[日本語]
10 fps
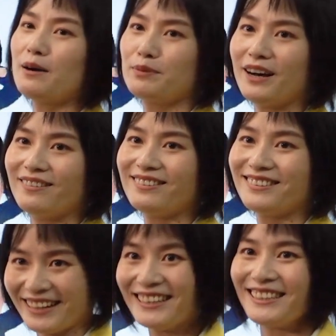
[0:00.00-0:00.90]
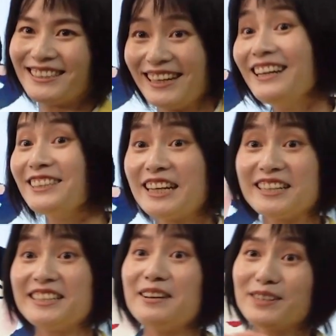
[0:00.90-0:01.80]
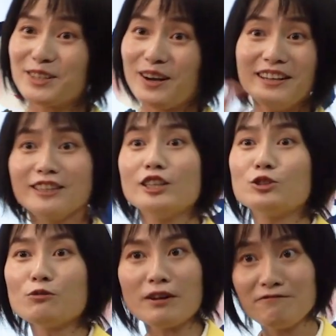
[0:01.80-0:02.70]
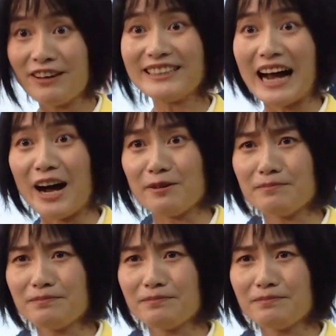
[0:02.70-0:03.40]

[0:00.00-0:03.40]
不好。って感じですね。じゃあ、やりますよ。你的中文非常好。